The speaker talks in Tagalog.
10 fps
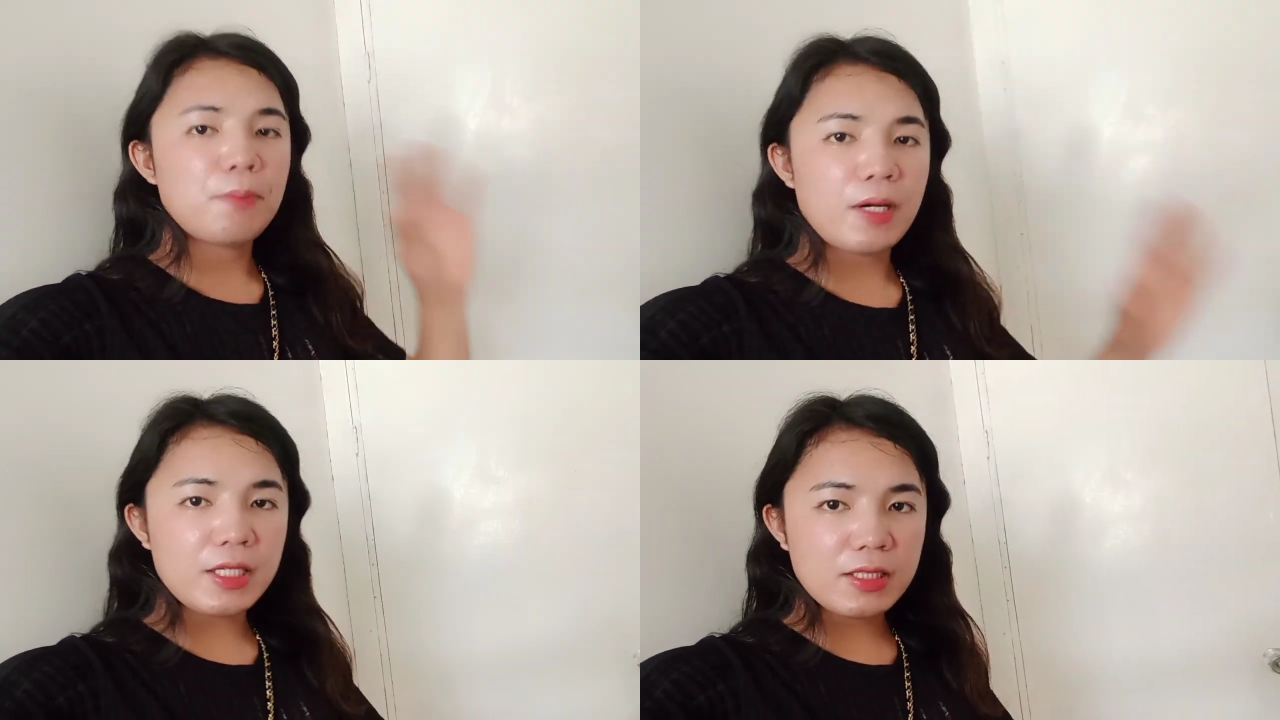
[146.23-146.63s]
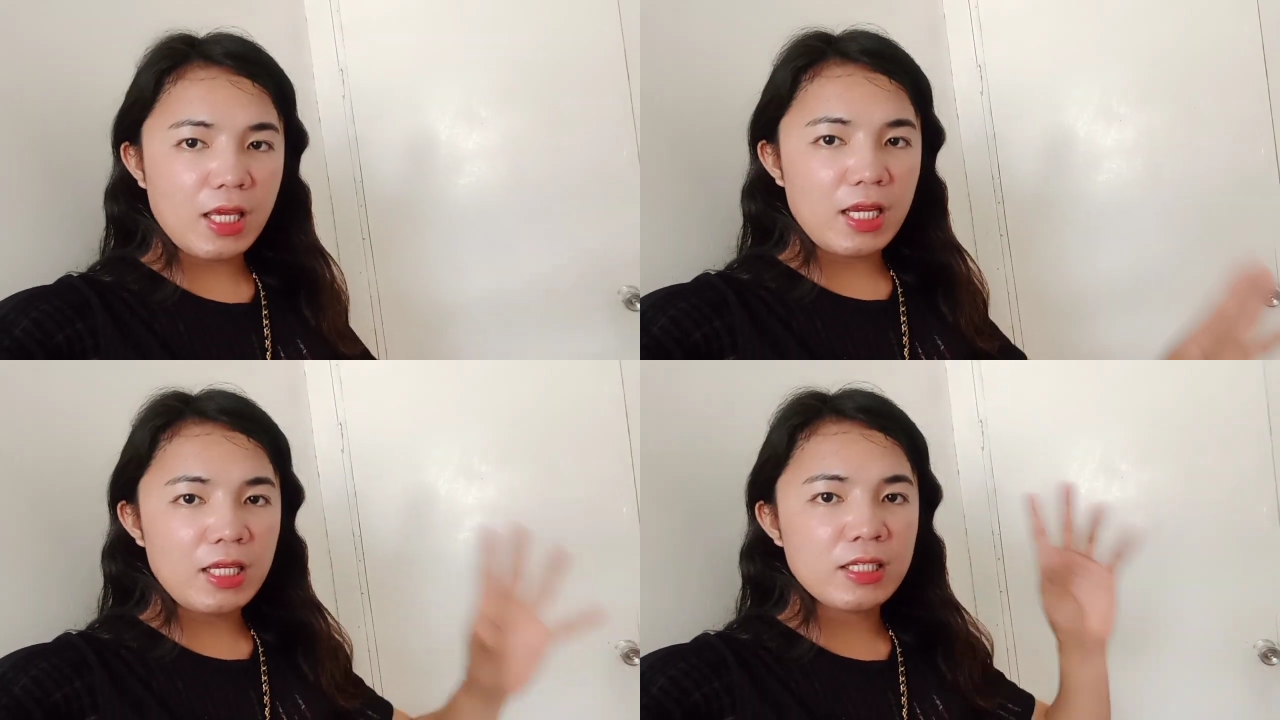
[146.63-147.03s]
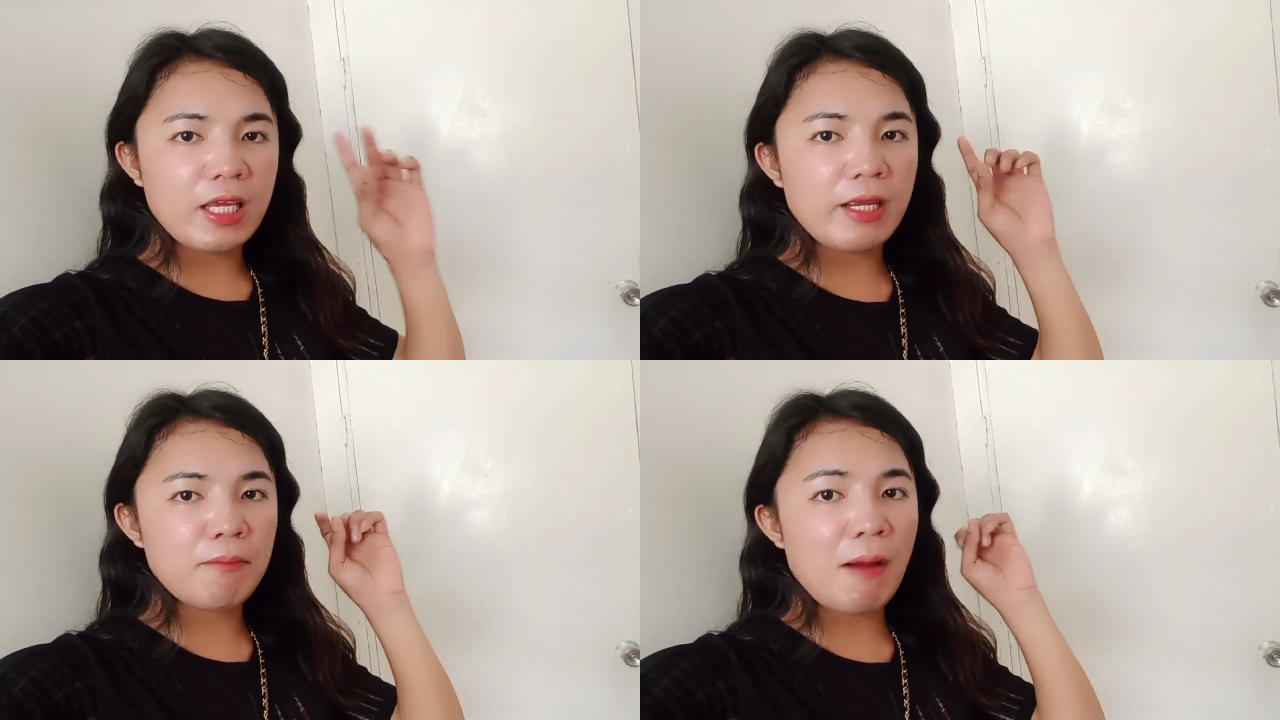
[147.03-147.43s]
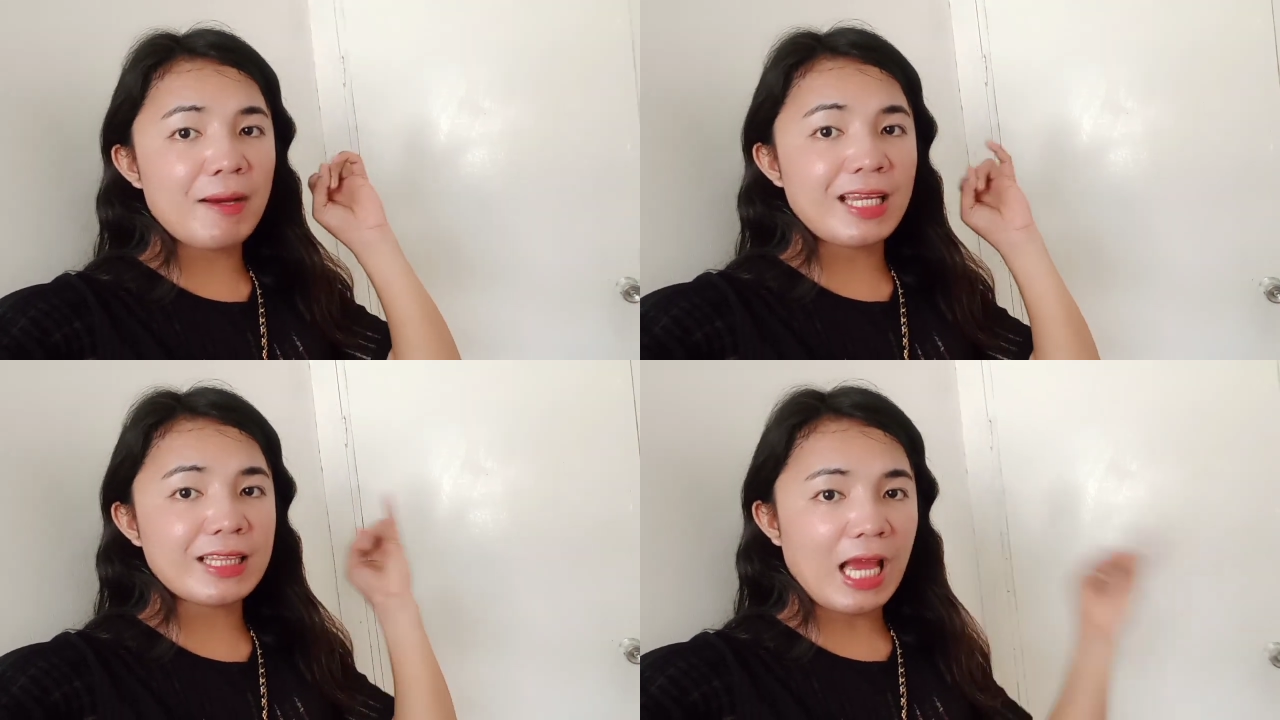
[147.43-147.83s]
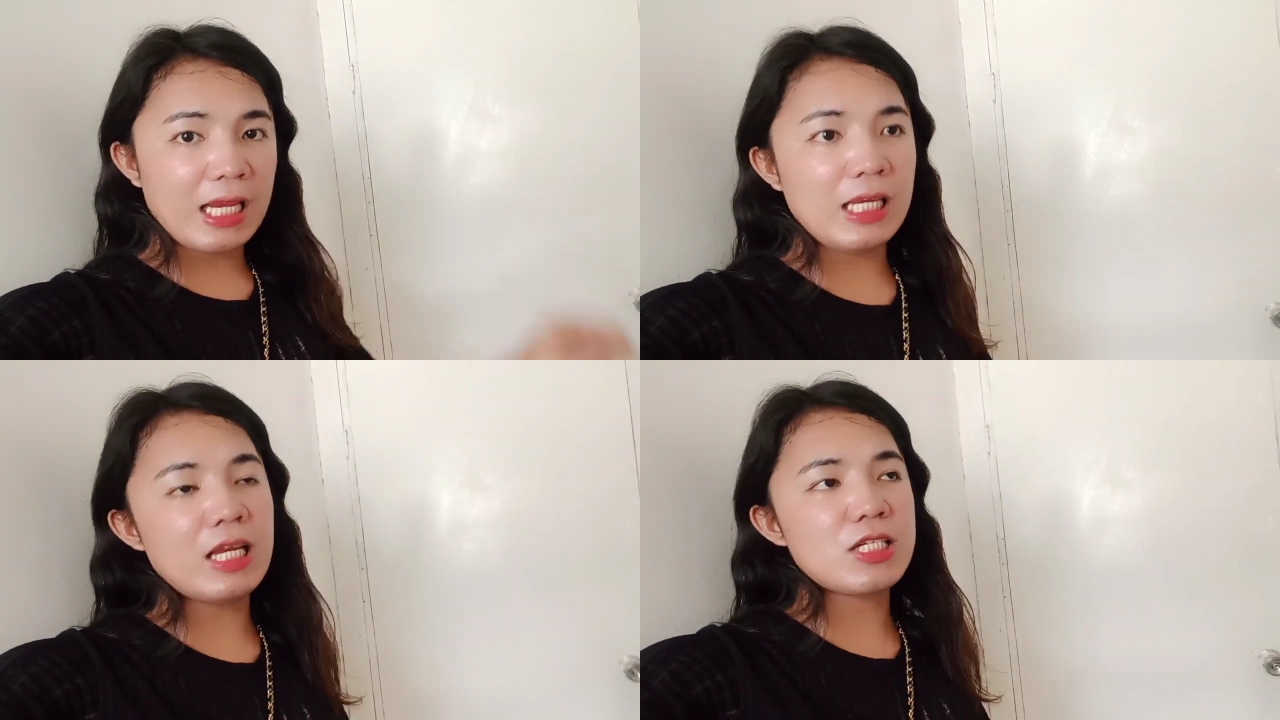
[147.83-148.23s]
Birthday ni Mama ni Ate
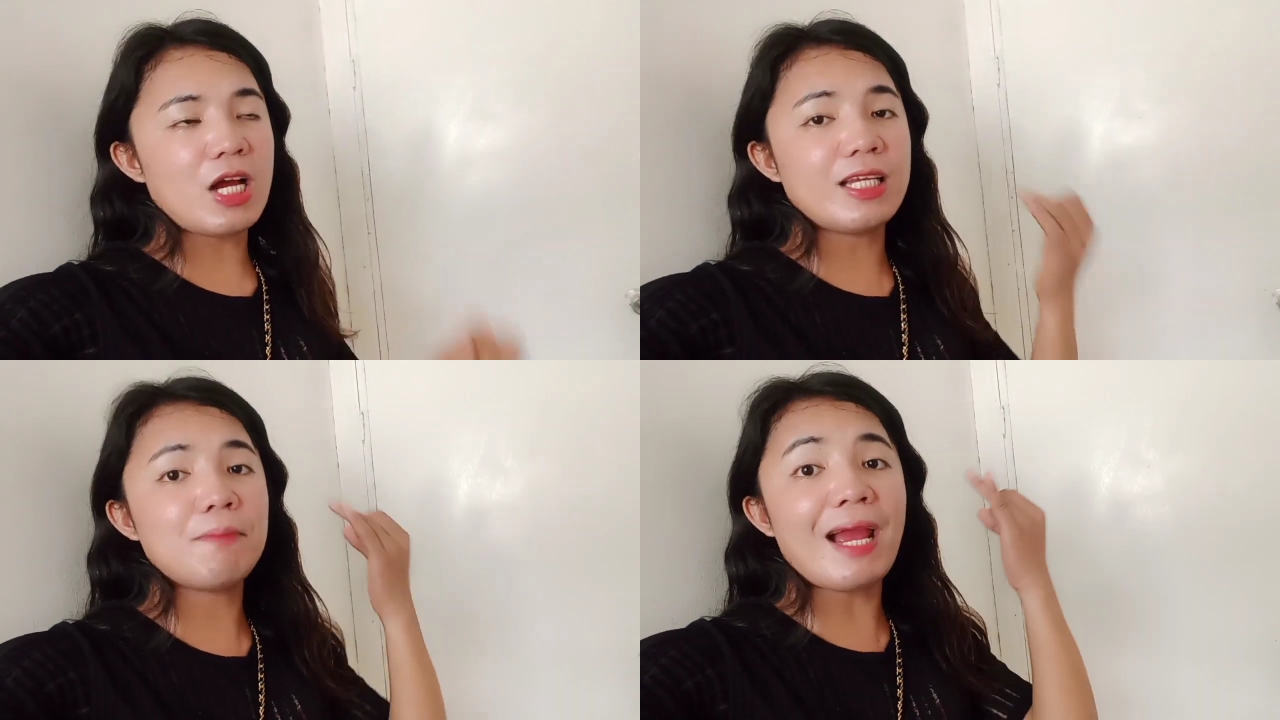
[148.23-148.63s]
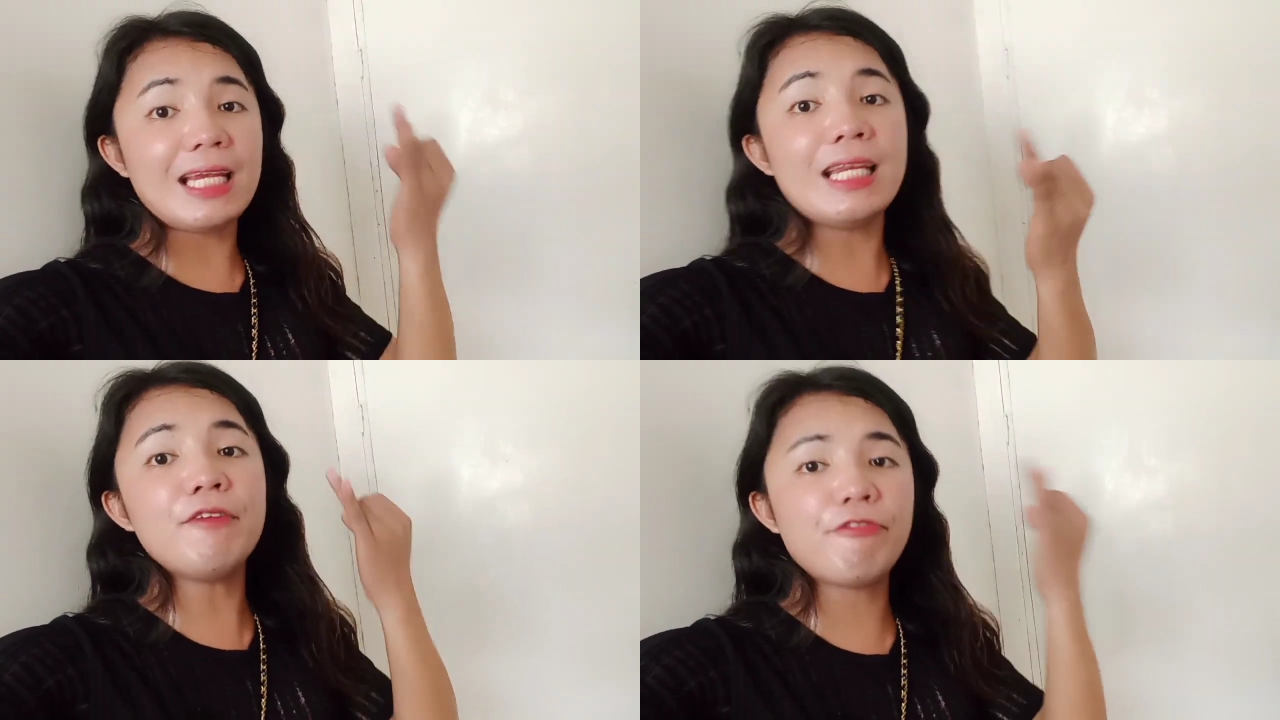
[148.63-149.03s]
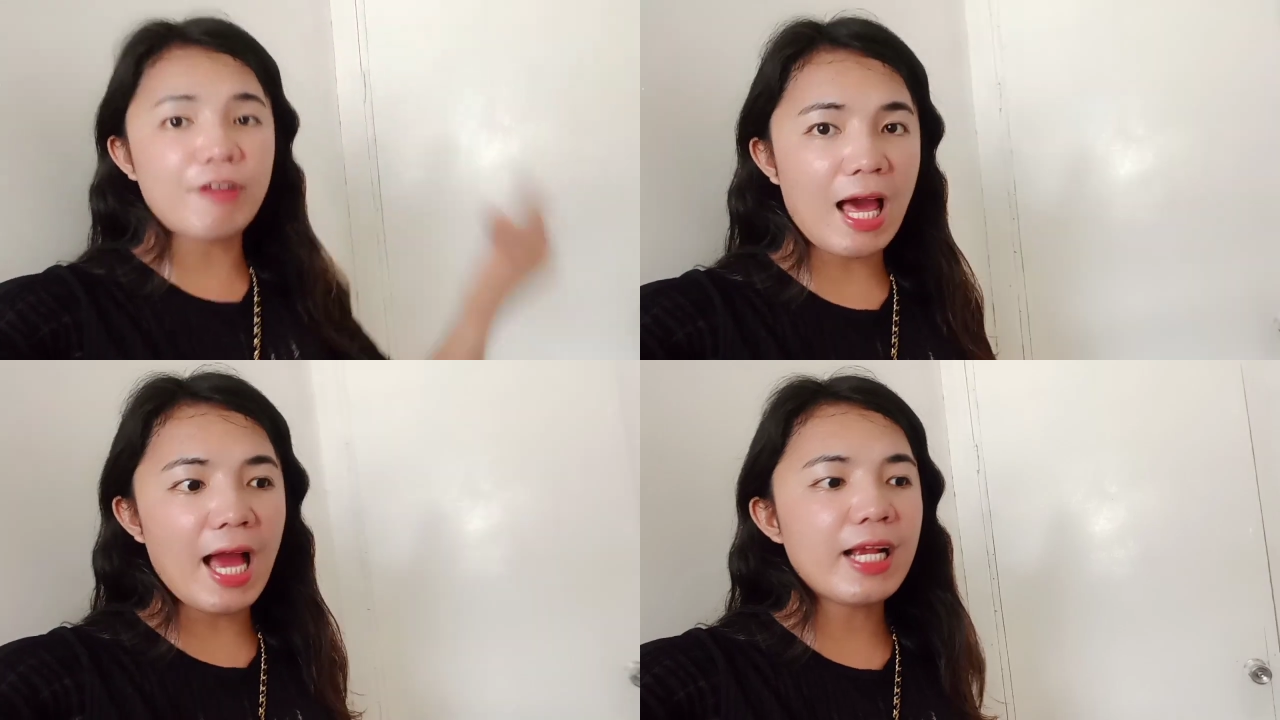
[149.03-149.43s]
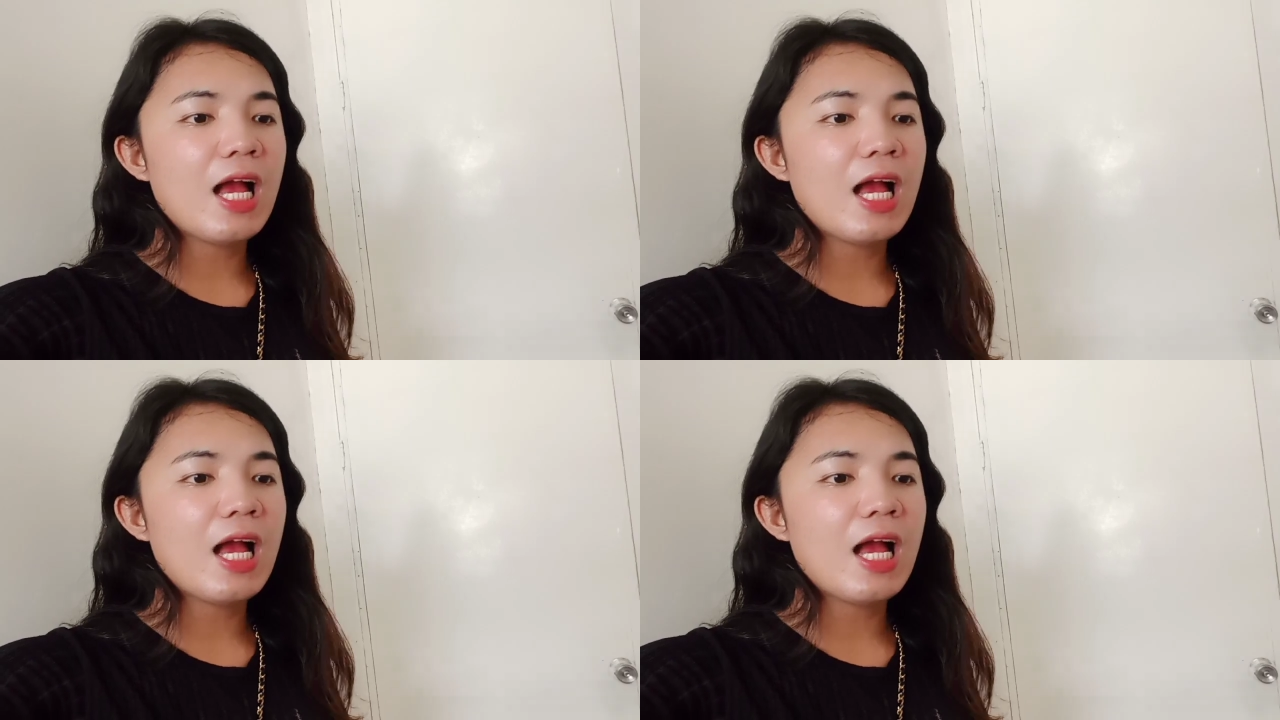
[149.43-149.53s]
Aileen at saka ni Mylene Vlog